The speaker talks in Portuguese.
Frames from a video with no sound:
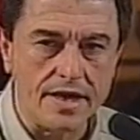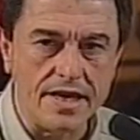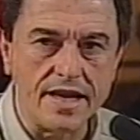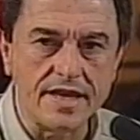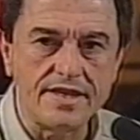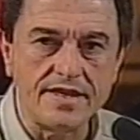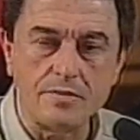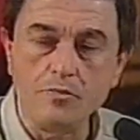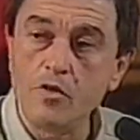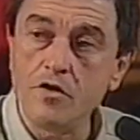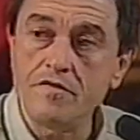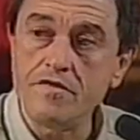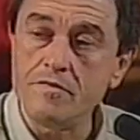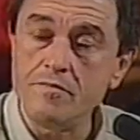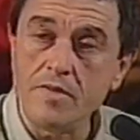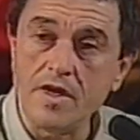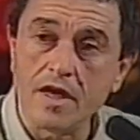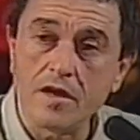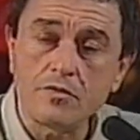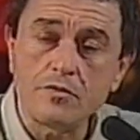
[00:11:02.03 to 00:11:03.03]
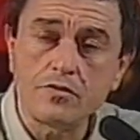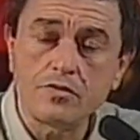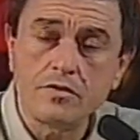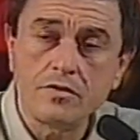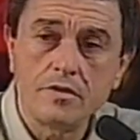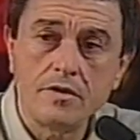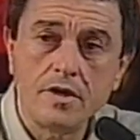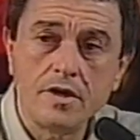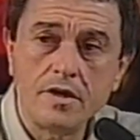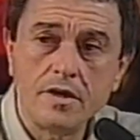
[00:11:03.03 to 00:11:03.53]
e esse movimento
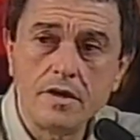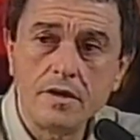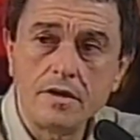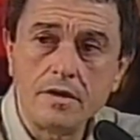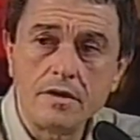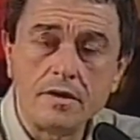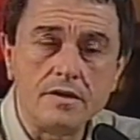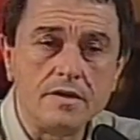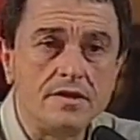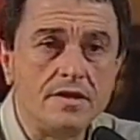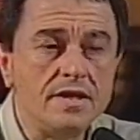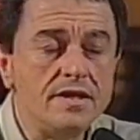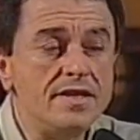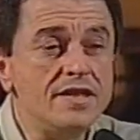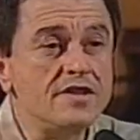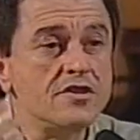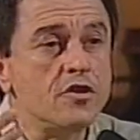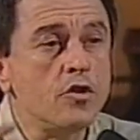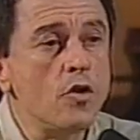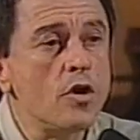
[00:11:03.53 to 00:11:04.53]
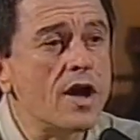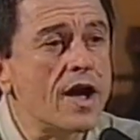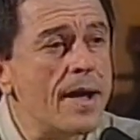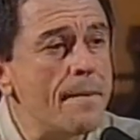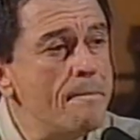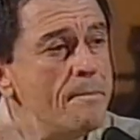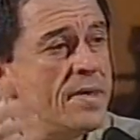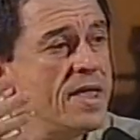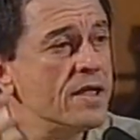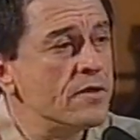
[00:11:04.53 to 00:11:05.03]
de
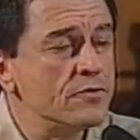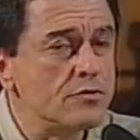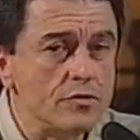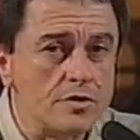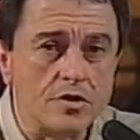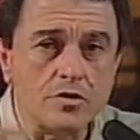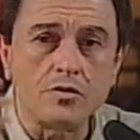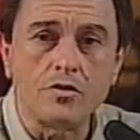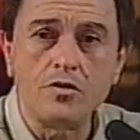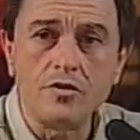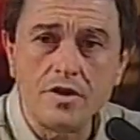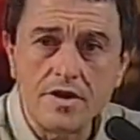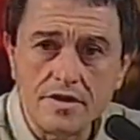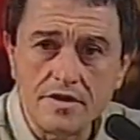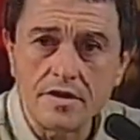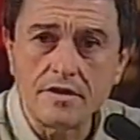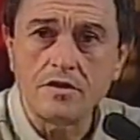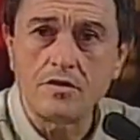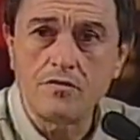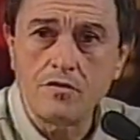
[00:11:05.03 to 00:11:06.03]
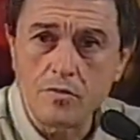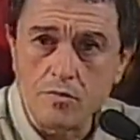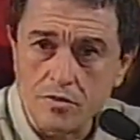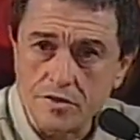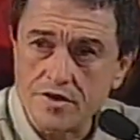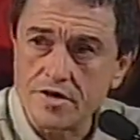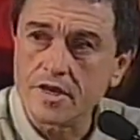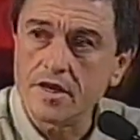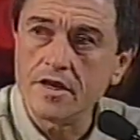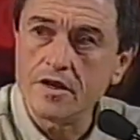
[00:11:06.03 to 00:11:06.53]
deslocamento de coisas, eu vou
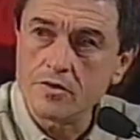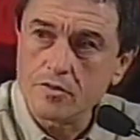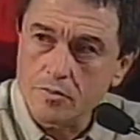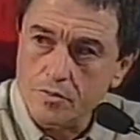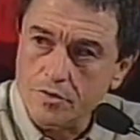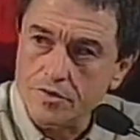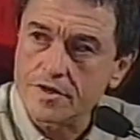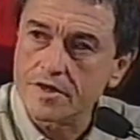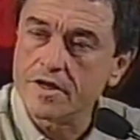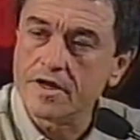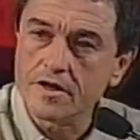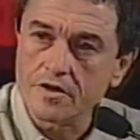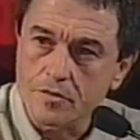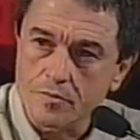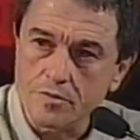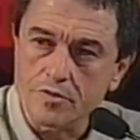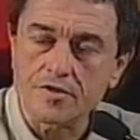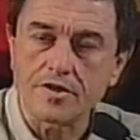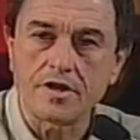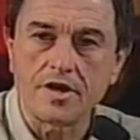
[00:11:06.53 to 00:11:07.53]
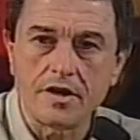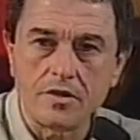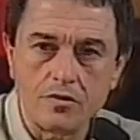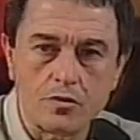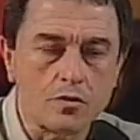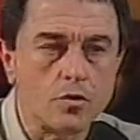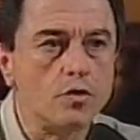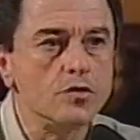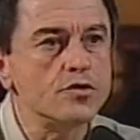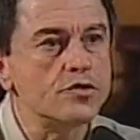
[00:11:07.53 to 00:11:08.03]
buscando, buscando, buscando,
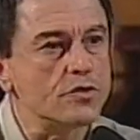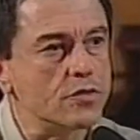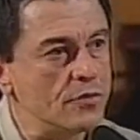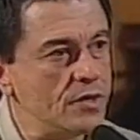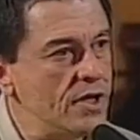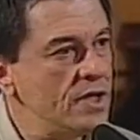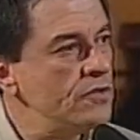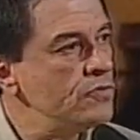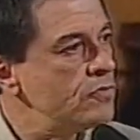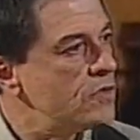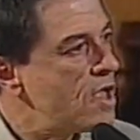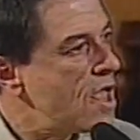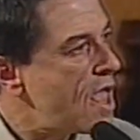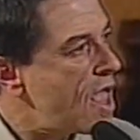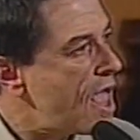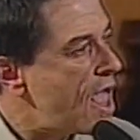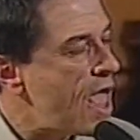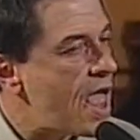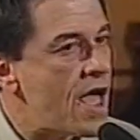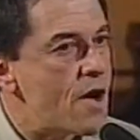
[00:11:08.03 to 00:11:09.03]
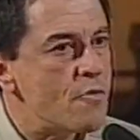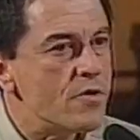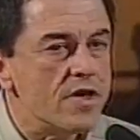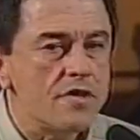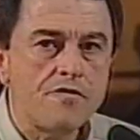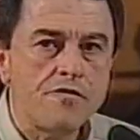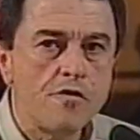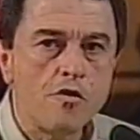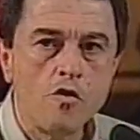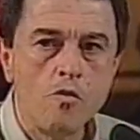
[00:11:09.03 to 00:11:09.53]
construindo, é o que
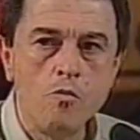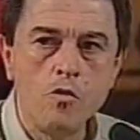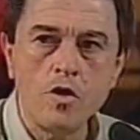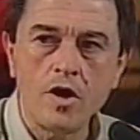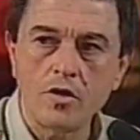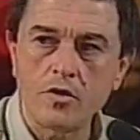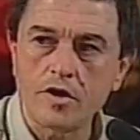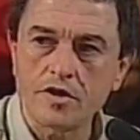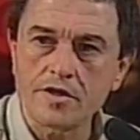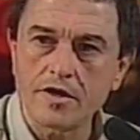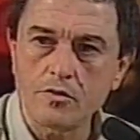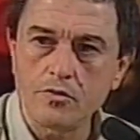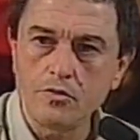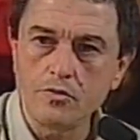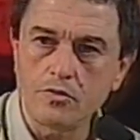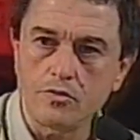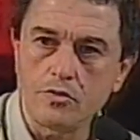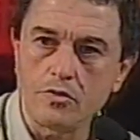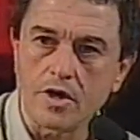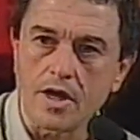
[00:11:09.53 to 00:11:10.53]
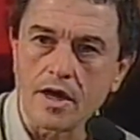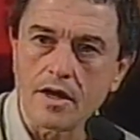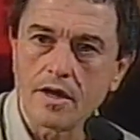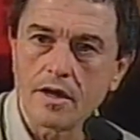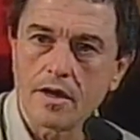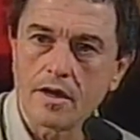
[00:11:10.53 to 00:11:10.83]
formou a nossa cultura,